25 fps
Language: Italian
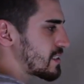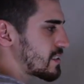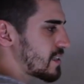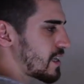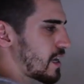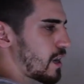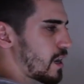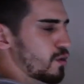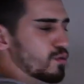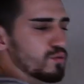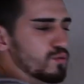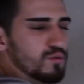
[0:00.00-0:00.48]

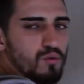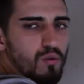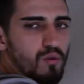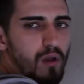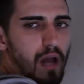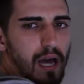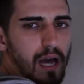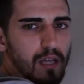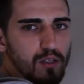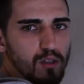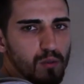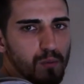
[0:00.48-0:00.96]
sarà
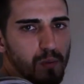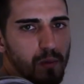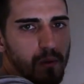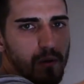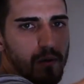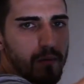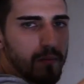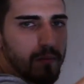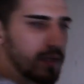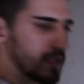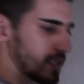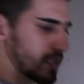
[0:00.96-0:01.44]
ondulato
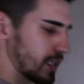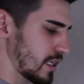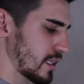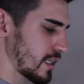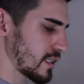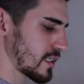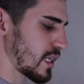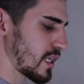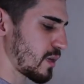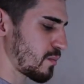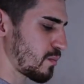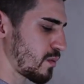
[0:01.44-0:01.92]
probabilmente
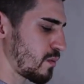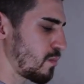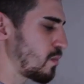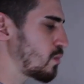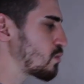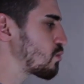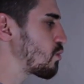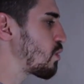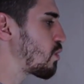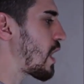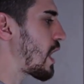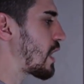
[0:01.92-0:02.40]
nel tempo e
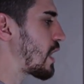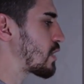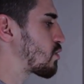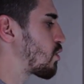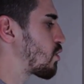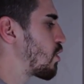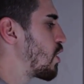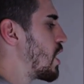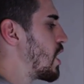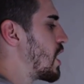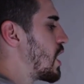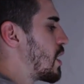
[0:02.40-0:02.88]

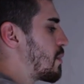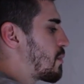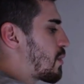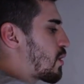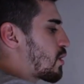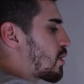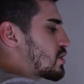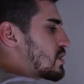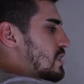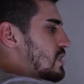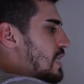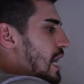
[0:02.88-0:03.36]
modulato,
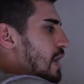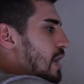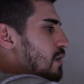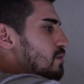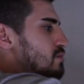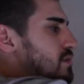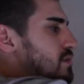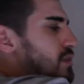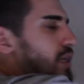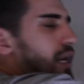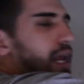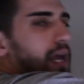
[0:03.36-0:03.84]
però si ha
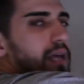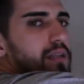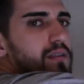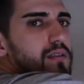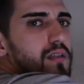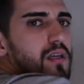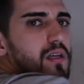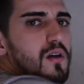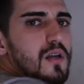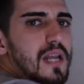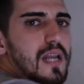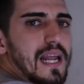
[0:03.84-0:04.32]

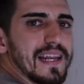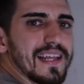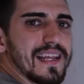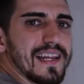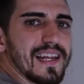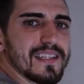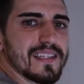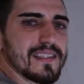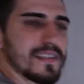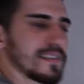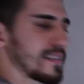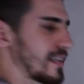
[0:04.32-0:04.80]
trend, la
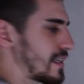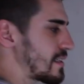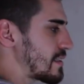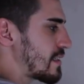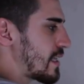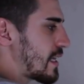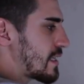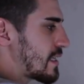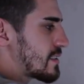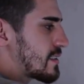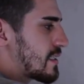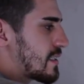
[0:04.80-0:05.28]
linea di
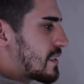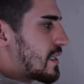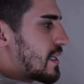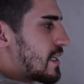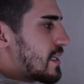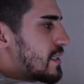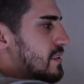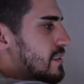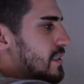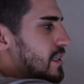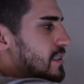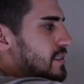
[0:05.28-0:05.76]
tendenza
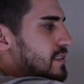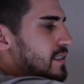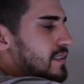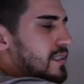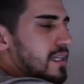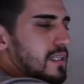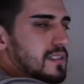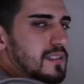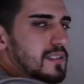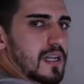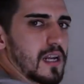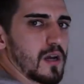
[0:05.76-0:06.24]

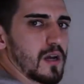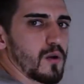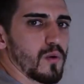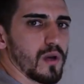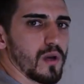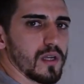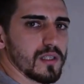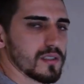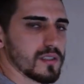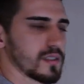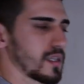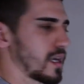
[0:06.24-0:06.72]
dell'intensità sarà
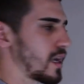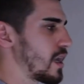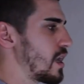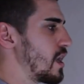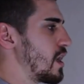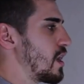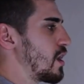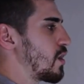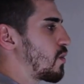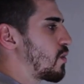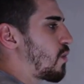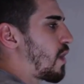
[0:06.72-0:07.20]
questa.
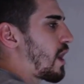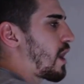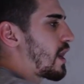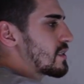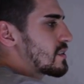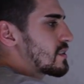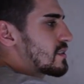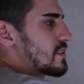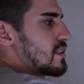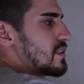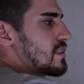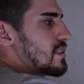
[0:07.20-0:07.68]
Qua
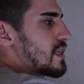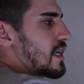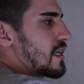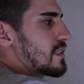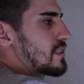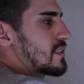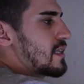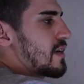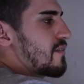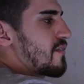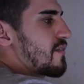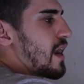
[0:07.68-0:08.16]
si, sa,
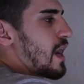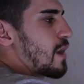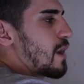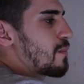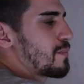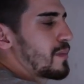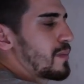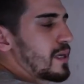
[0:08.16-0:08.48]
si avrà il